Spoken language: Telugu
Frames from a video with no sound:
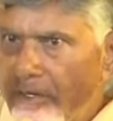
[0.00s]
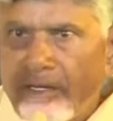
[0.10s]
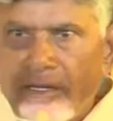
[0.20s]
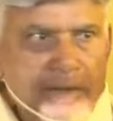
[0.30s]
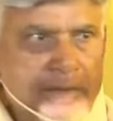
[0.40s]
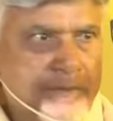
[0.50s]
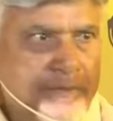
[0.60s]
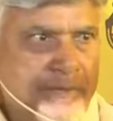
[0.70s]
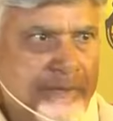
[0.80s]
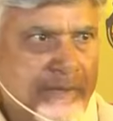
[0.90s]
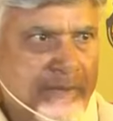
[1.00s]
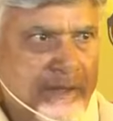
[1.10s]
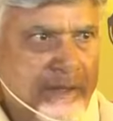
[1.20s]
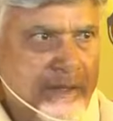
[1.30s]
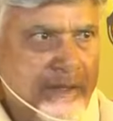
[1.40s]
అధికారులతో
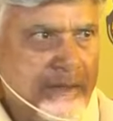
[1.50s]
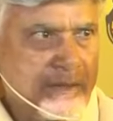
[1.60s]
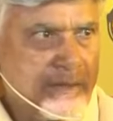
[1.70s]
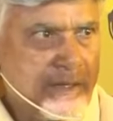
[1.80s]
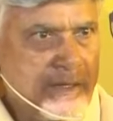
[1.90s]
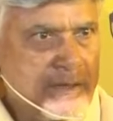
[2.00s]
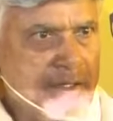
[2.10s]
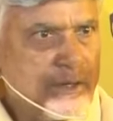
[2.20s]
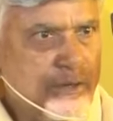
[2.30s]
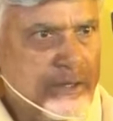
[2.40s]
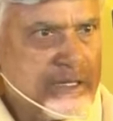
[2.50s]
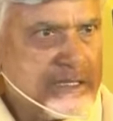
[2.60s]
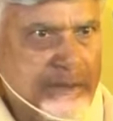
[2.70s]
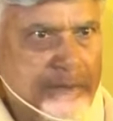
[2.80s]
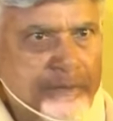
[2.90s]
సమీక్షా సమావేశం నిర్వహించారు
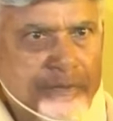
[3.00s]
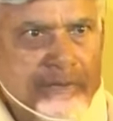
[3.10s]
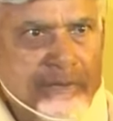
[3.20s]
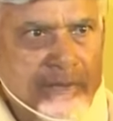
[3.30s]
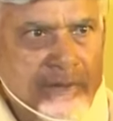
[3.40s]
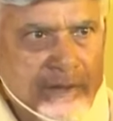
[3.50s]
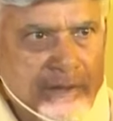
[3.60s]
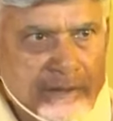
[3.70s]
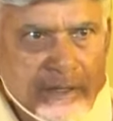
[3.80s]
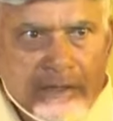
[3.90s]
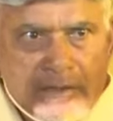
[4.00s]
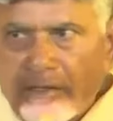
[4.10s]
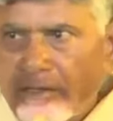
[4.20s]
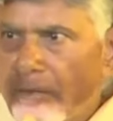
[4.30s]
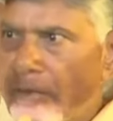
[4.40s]
లోటత్తు ప్రాంతాల్లో ఉన్న వాళ్ళు
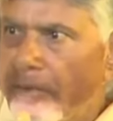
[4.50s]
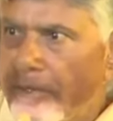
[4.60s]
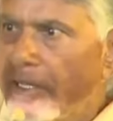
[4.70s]
జాగ్రత్తగా